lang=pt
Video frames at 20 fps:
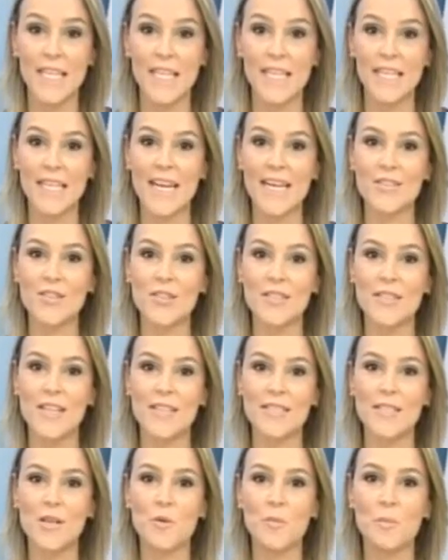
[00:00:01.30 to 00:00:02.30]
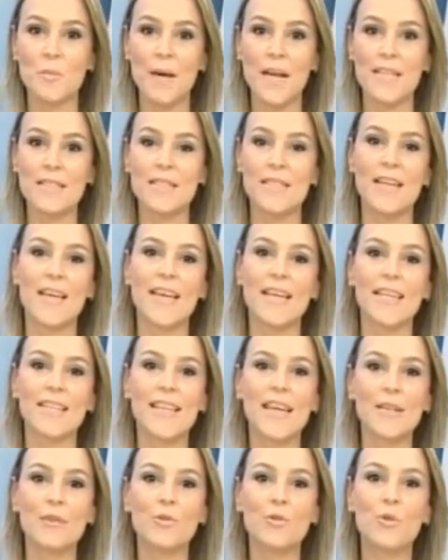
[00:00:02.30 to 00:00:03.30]
E a Associação Brasileira
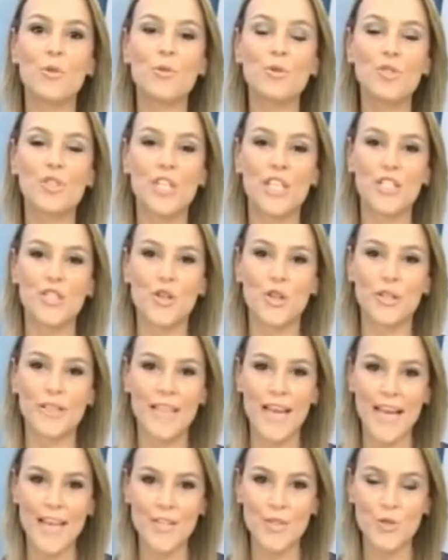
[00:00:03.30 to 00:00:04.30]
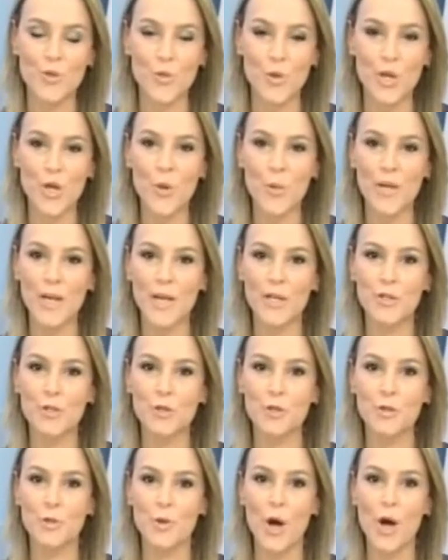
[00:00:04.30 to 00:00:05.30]
da Indústria de Hotéis do Rio Grande
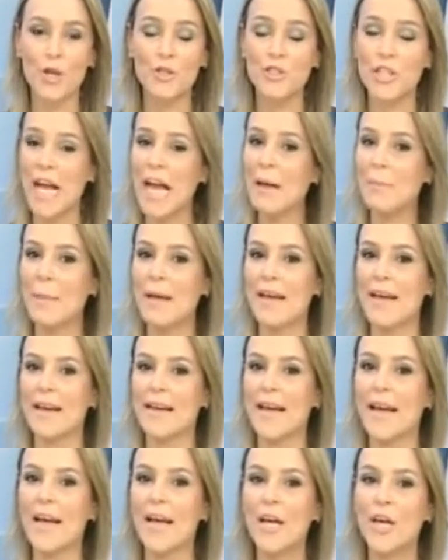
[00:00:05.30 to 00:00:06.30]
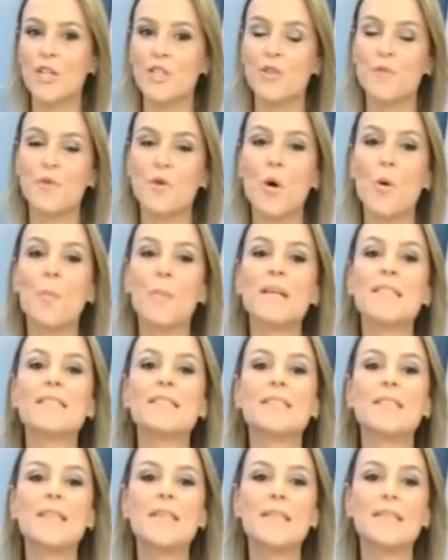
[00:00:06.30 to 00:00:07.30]
do Norte, a ABH, divulgou
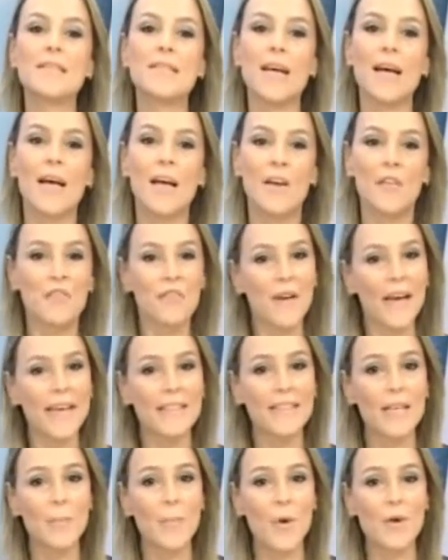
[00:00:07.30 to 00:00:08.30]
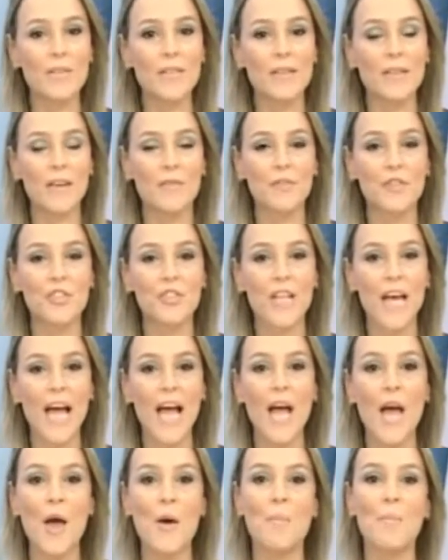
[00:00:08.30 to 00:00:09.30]
pesquisa feita após
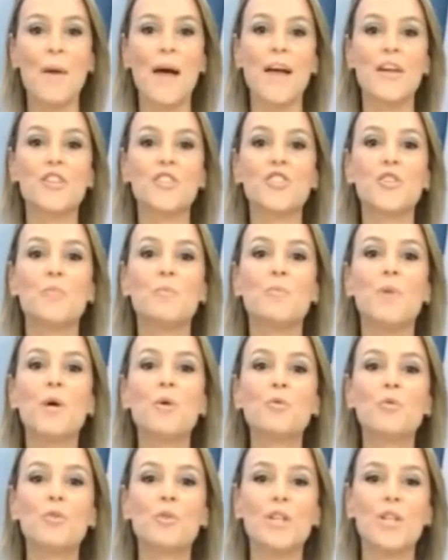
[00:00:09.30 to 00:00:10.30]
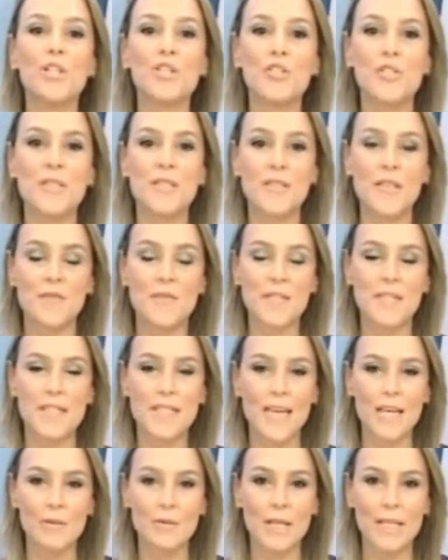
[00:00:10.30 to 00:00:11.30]
entrevistar mais de mil turistas que
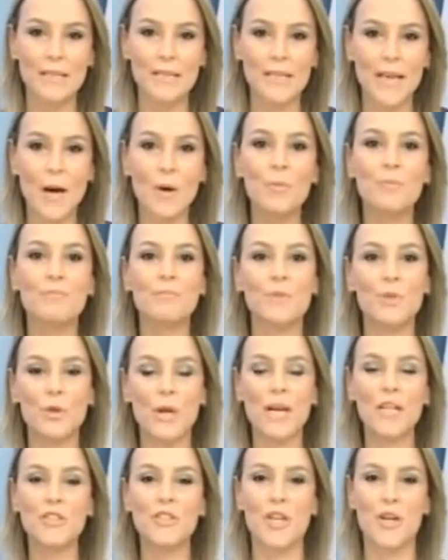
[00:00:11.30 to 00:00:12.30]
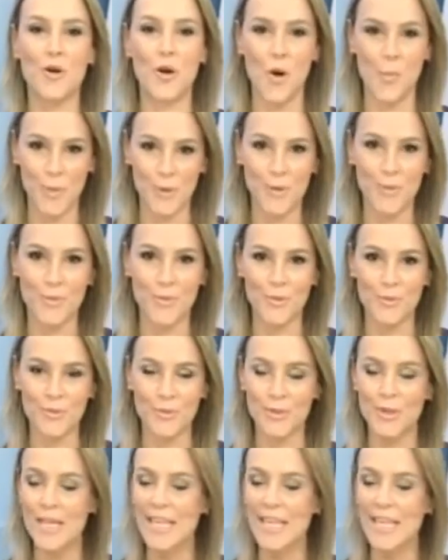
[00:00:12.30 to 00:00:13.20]
visitaram Natal durante a Copa do Mundo.